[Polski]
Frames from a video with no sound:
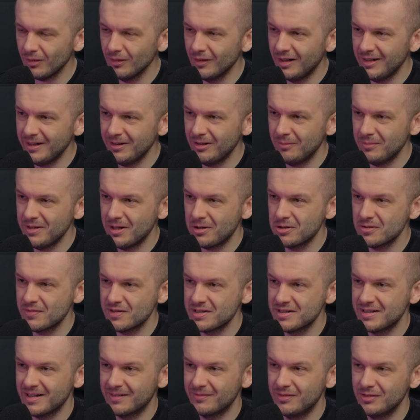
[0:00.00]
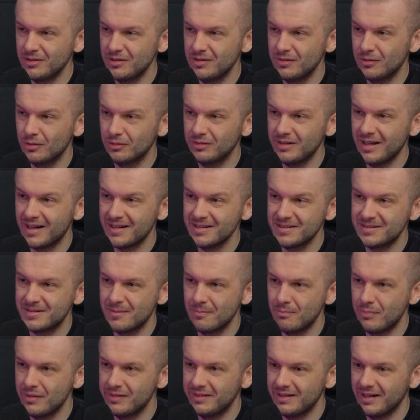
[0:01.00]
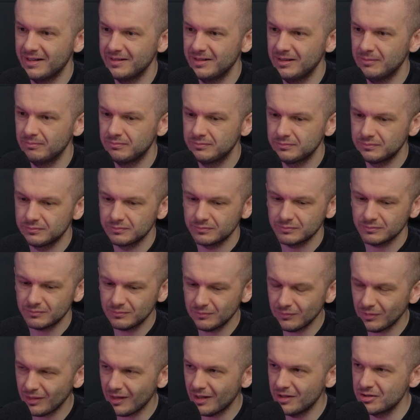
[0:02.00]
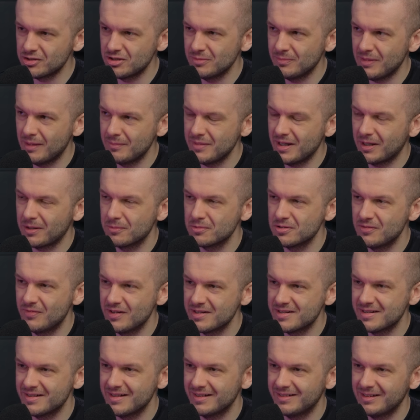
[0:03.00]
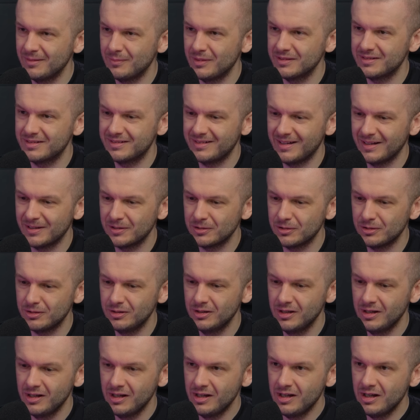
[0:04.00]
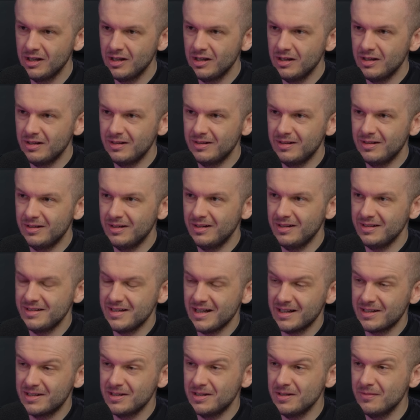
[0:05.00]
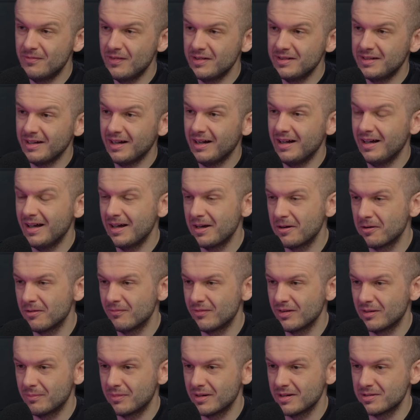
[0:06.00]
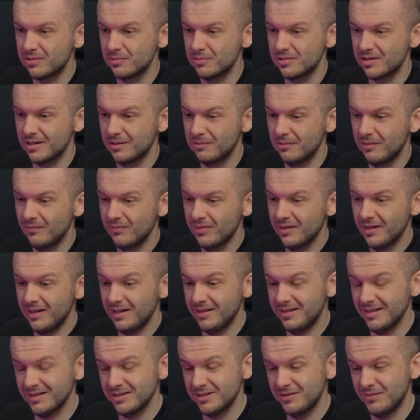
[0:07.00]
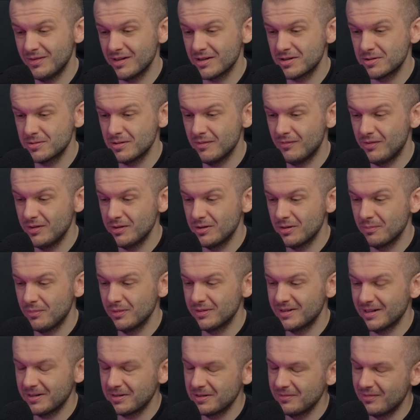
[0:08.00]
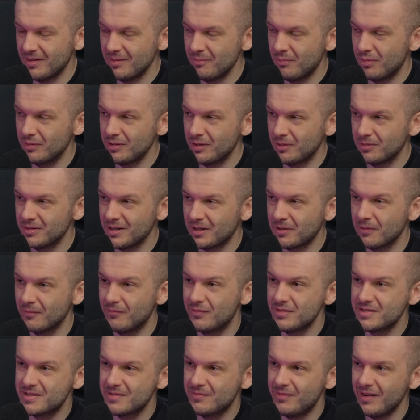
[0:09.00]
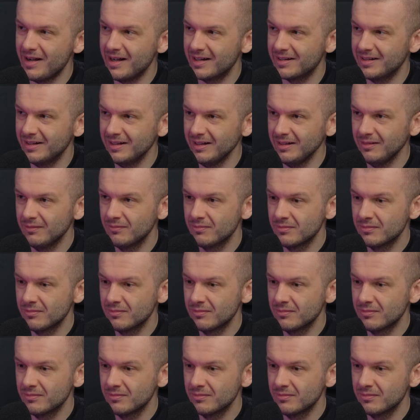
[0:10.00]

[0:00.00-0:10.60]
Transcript: Ale do mnie jakoś właśnie tak wtedy dotarli z tym pytaniem, czy mam jakąś wiedzę na temat tego, y, jakich eventach HR-owych brać udział. I tak stwierdziłem, wtedy to potraktowałem poniekąd jako wyzwanie,